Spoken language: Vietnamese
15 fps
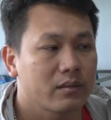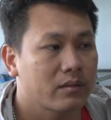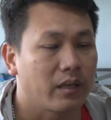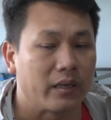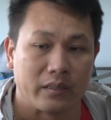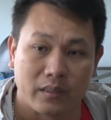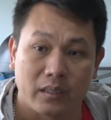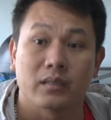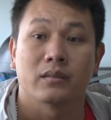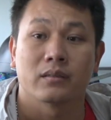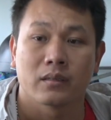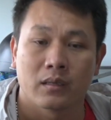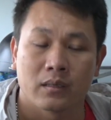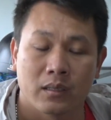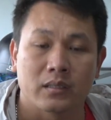tỉnh lân,
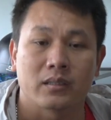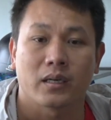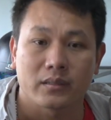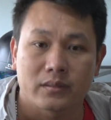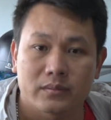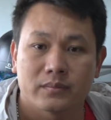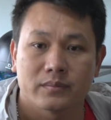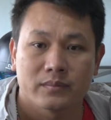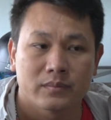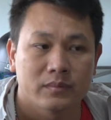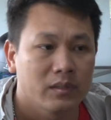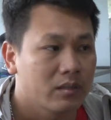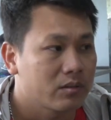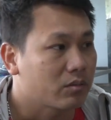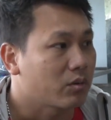lân cận.
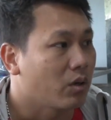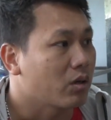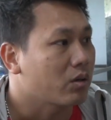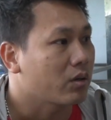Trong đó